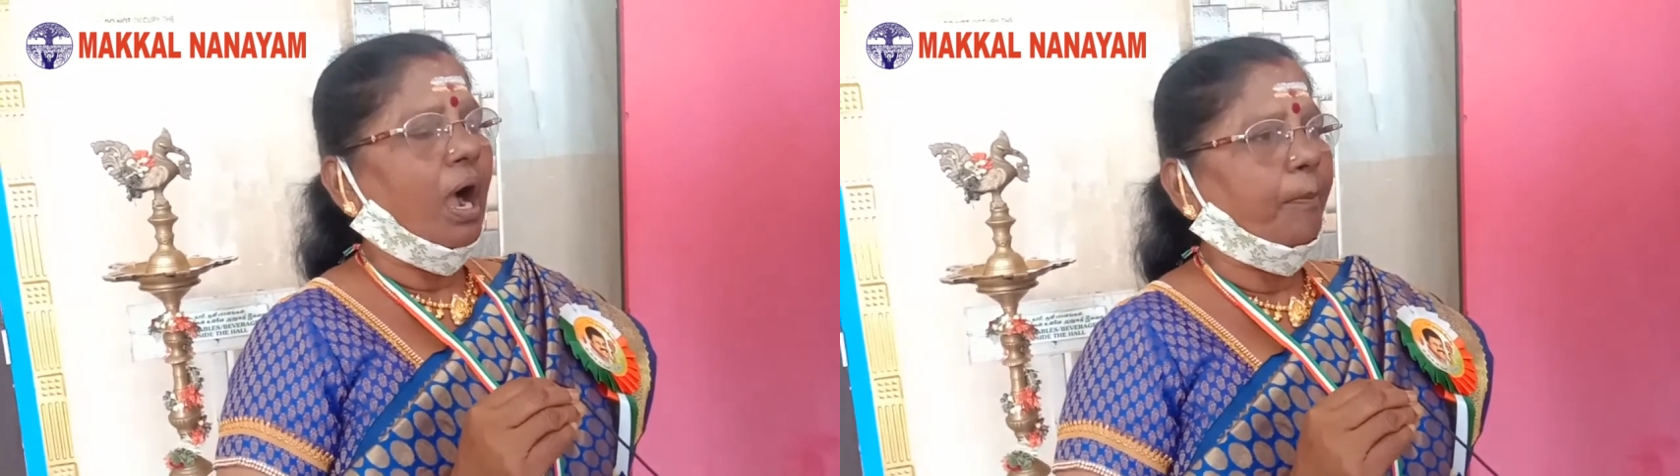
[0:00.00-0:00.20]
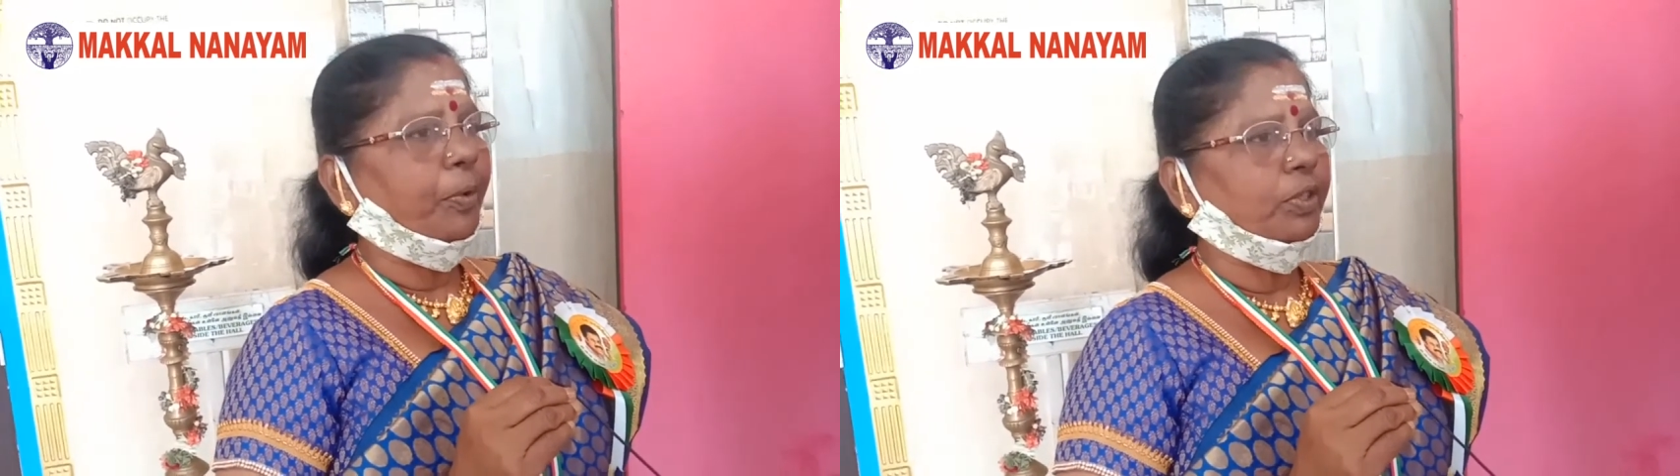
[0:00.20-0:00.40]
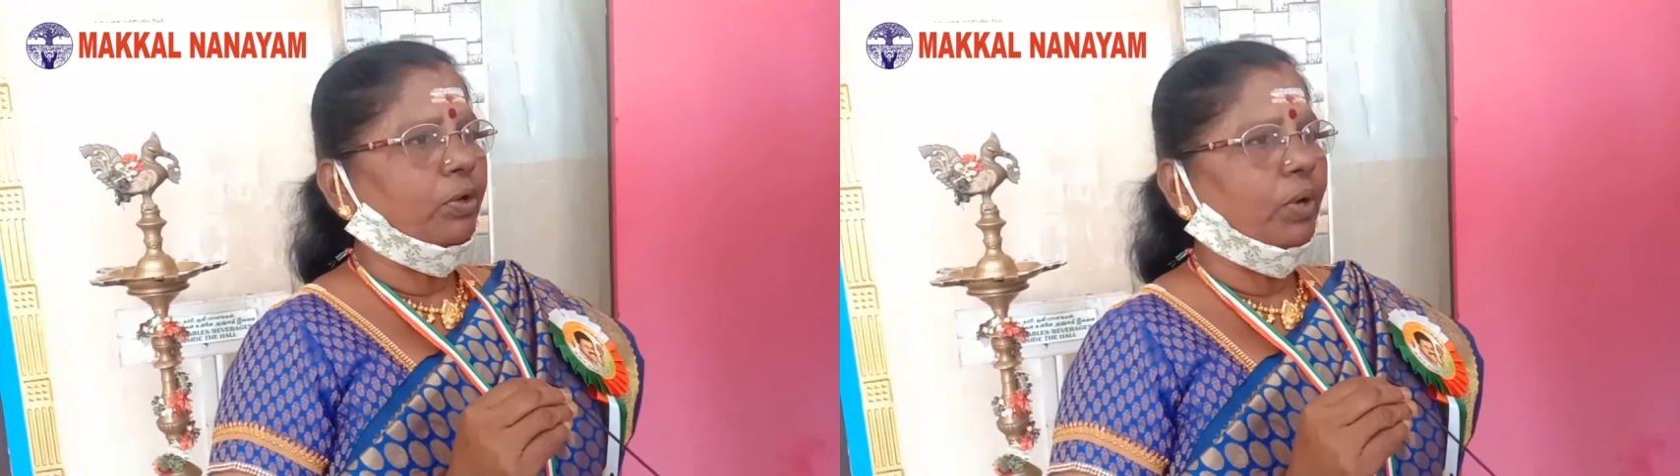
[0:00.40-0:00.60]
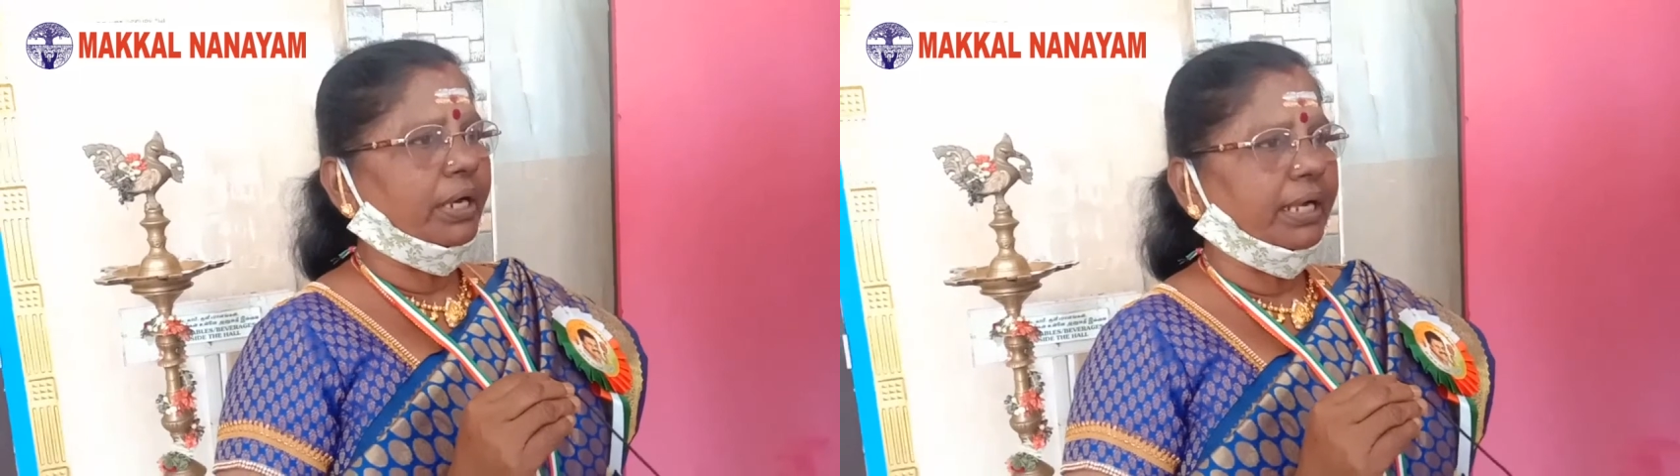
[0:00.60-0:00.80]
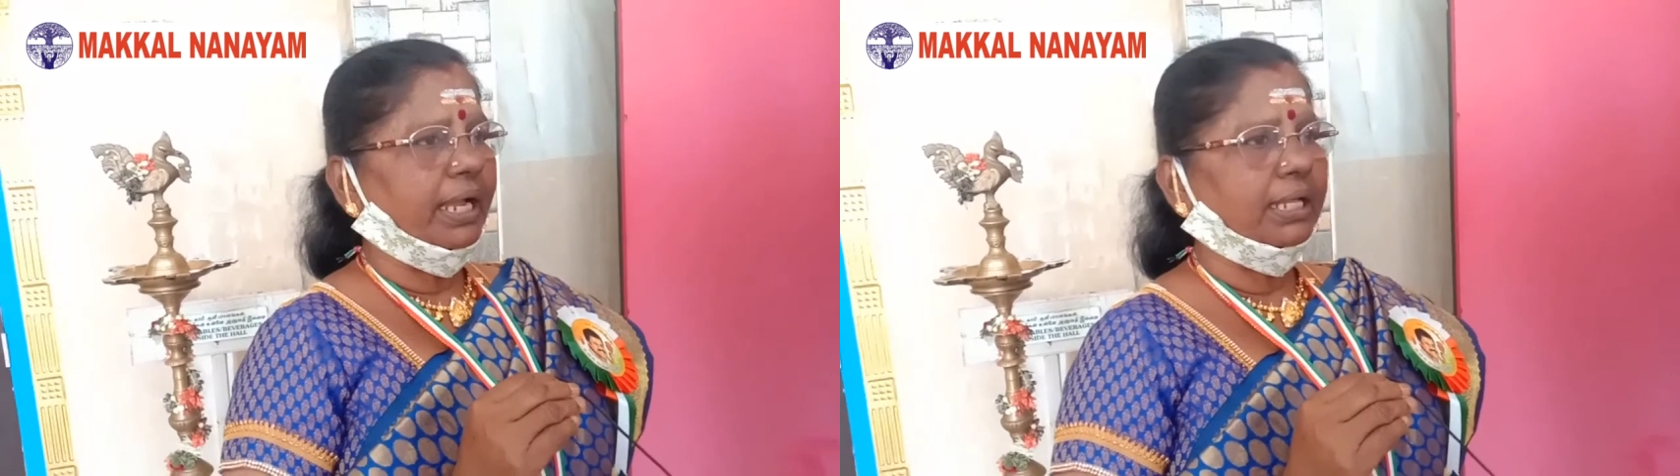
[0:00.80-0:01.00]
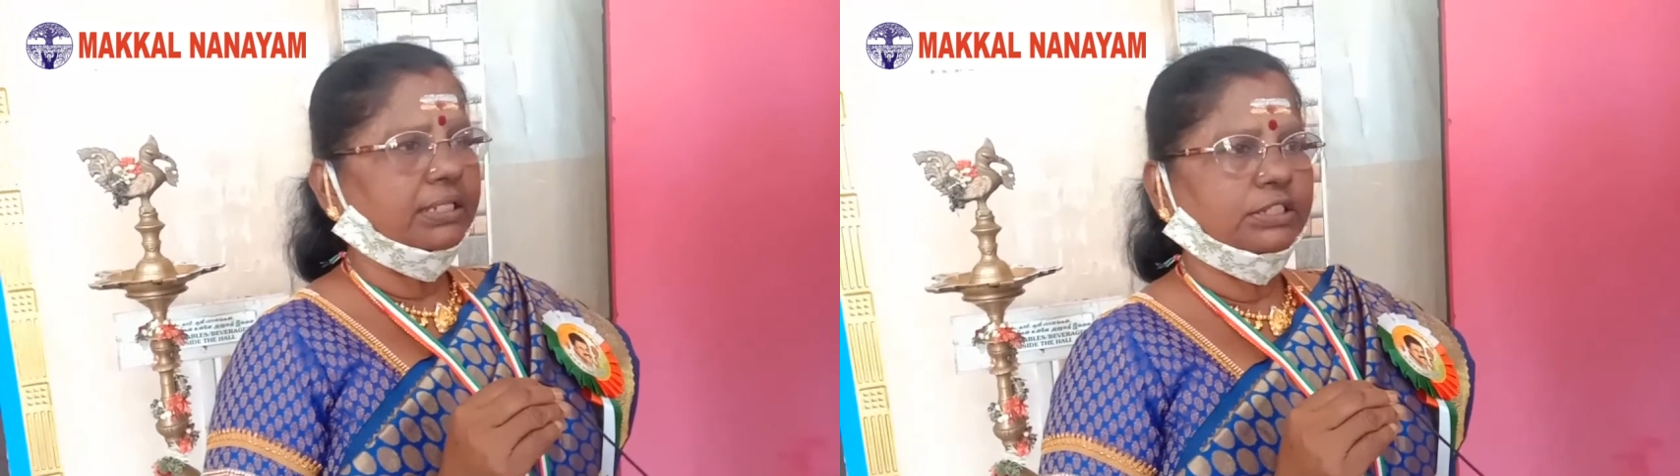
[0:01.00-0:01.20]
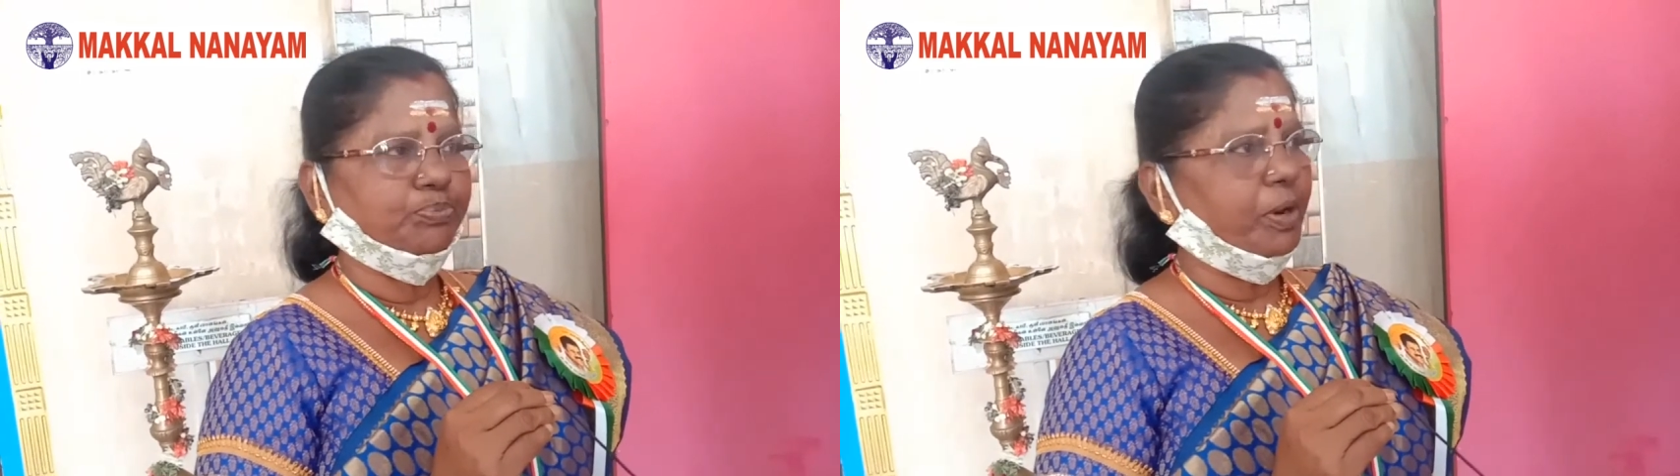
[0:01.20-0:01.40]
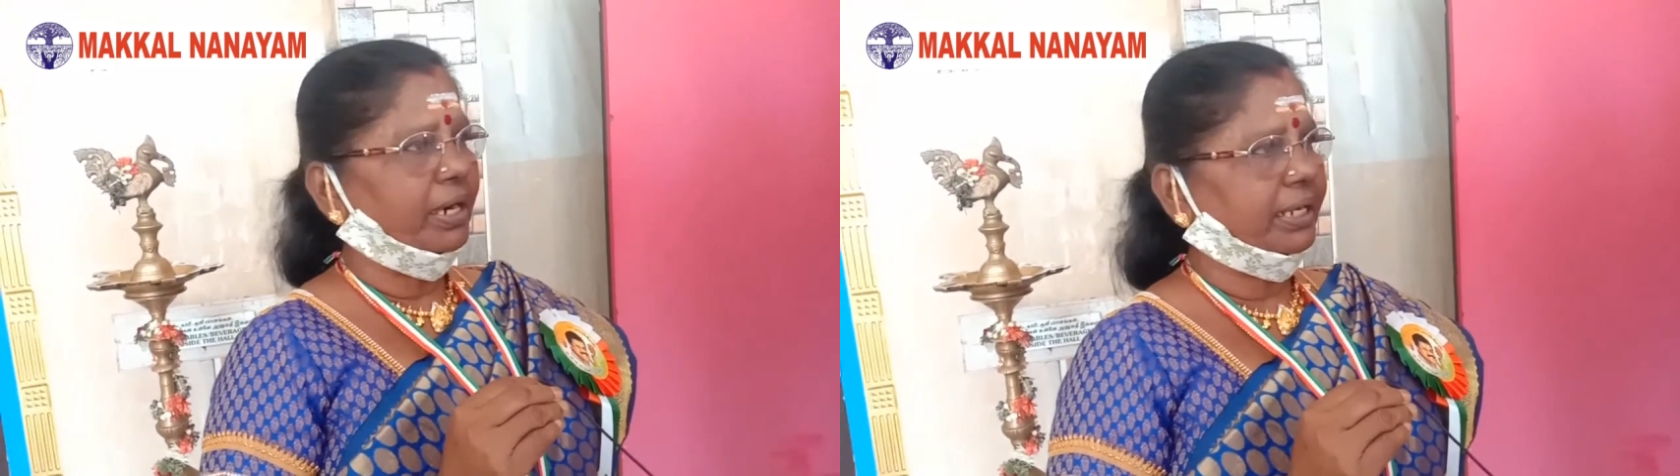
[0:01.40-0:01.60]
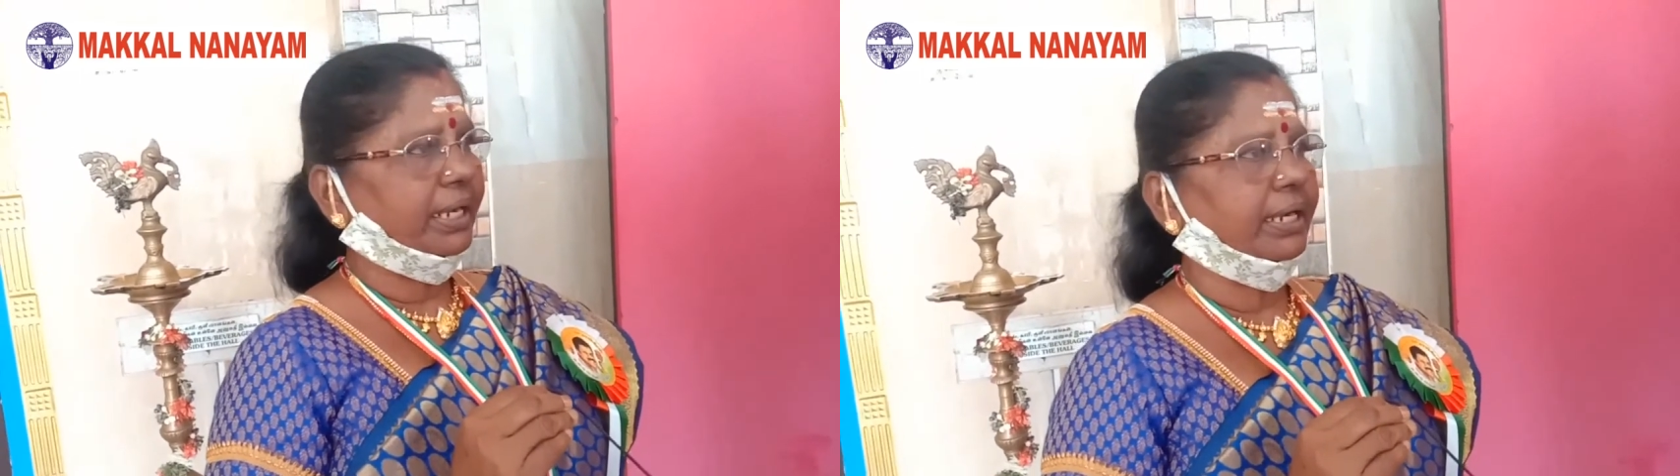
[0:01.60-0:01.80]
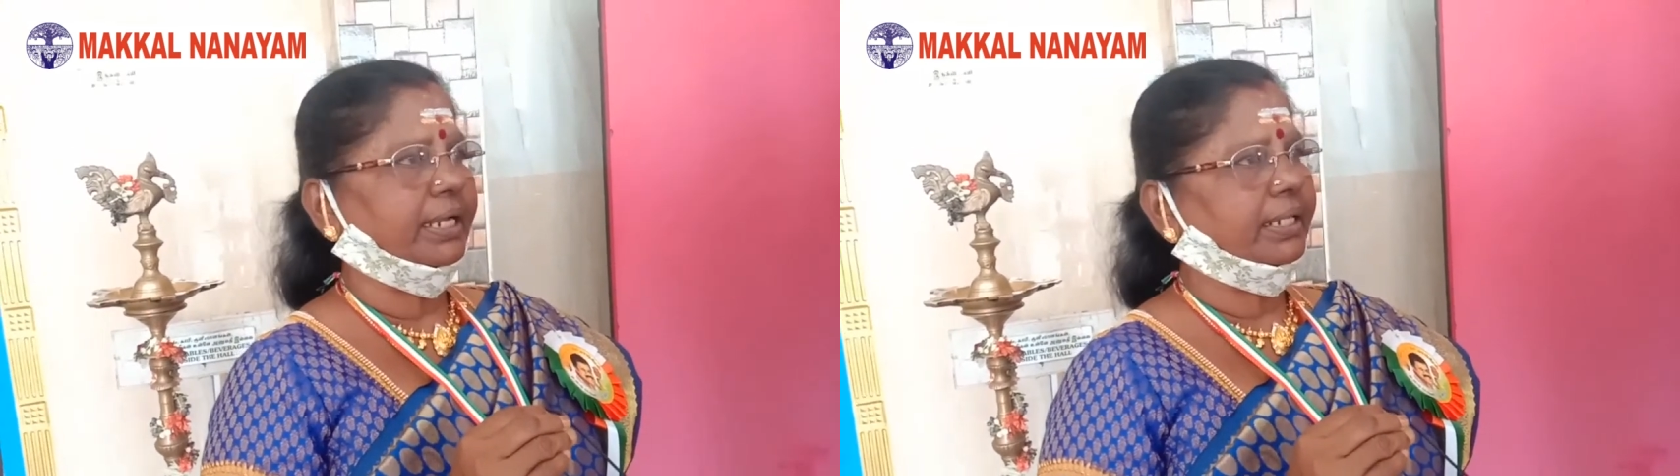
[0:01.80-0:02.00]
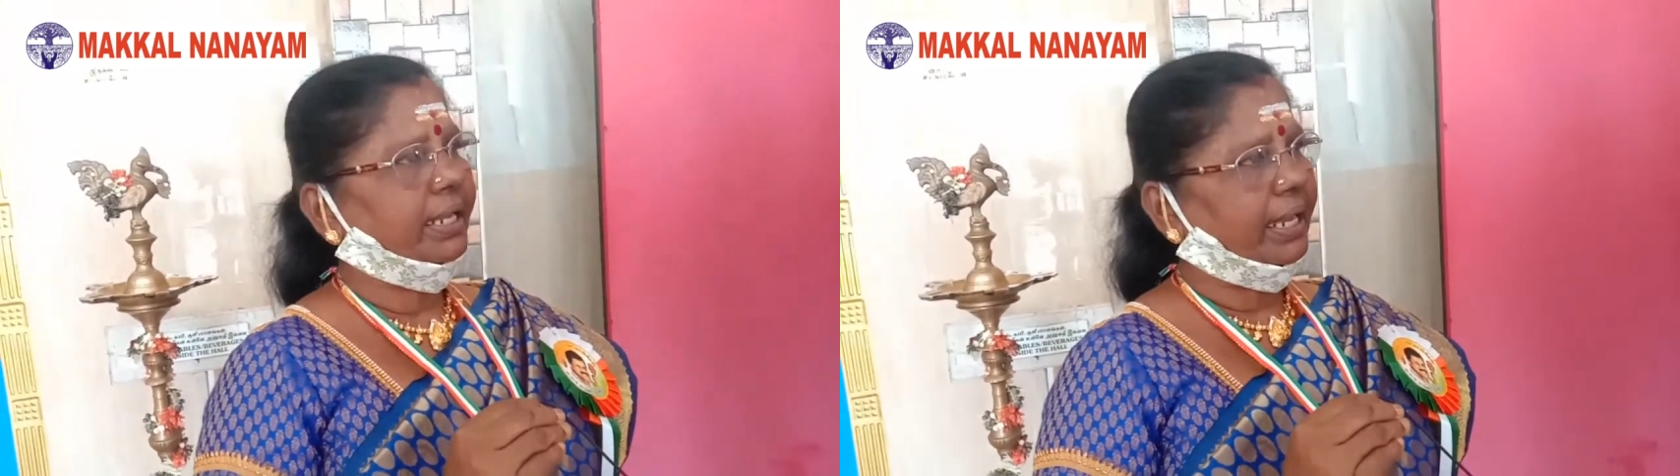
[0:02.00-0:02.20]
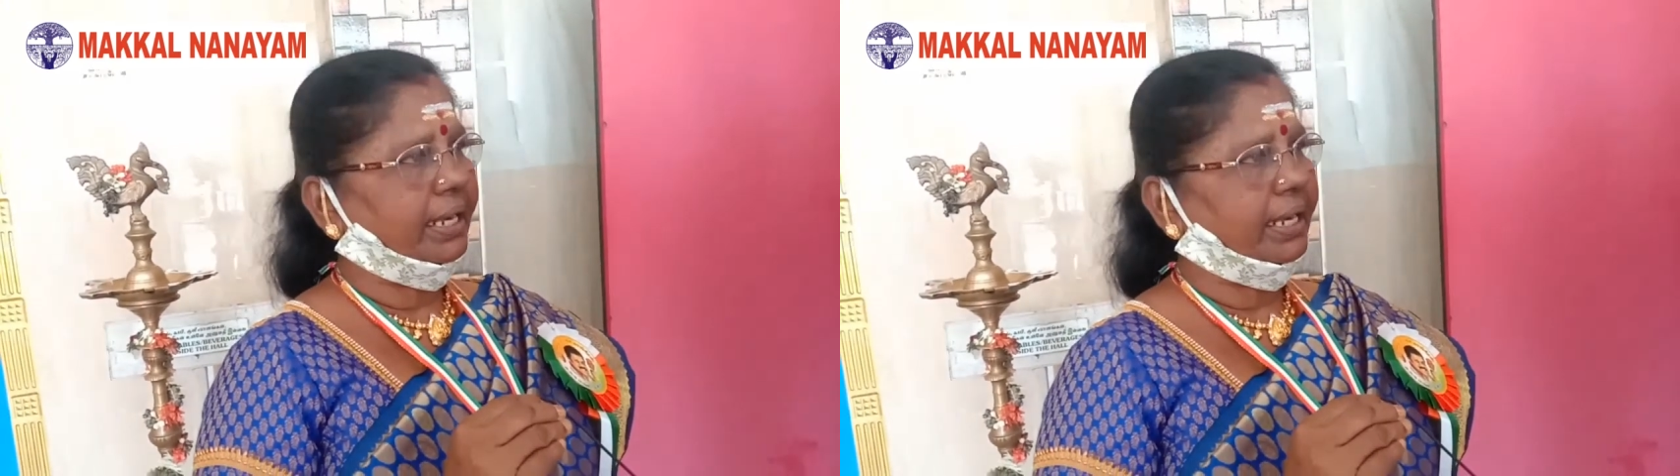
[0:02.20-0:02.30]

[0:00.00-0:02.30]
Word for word: அப்போ வந்து உடனே அது ஸ்பாட்டே கிடையாது